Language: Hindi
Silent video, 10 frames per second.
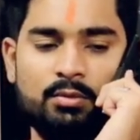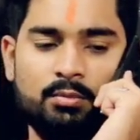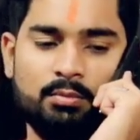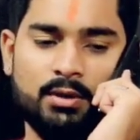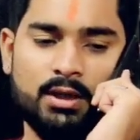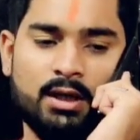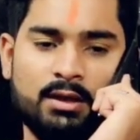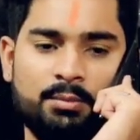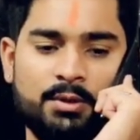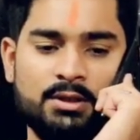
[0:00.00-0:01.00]
देखो
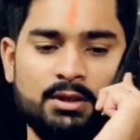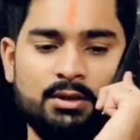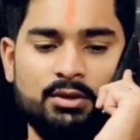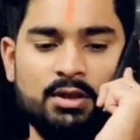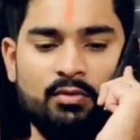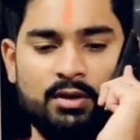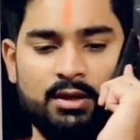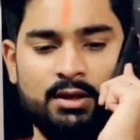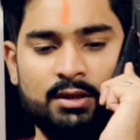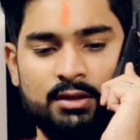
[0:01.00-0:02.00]
मयाक अपनी जगह रहती है
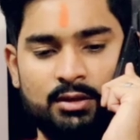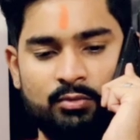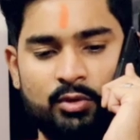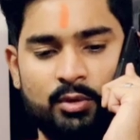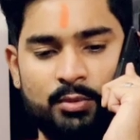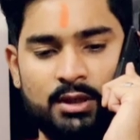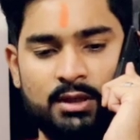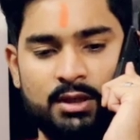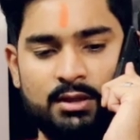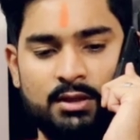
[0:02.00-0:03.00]
फ्लर्टिंग करता हूँ वो अपनी
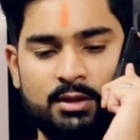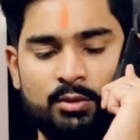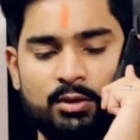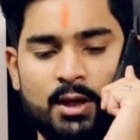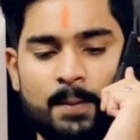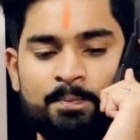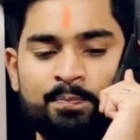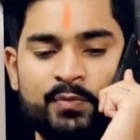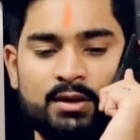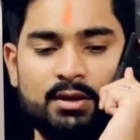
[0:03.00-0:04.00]
जगह रहती है हल्का हल्का
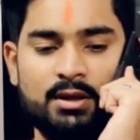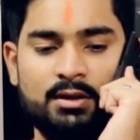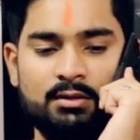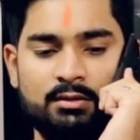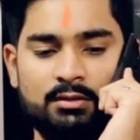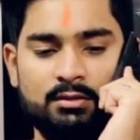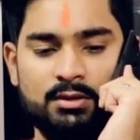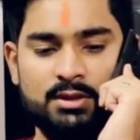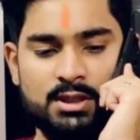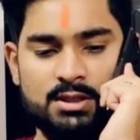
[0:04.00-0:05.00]
लेकिन
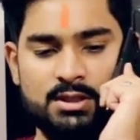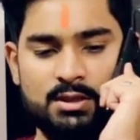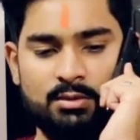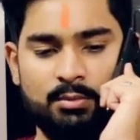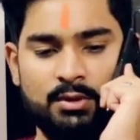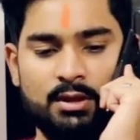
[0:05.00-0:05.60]
अच्छा, चीजें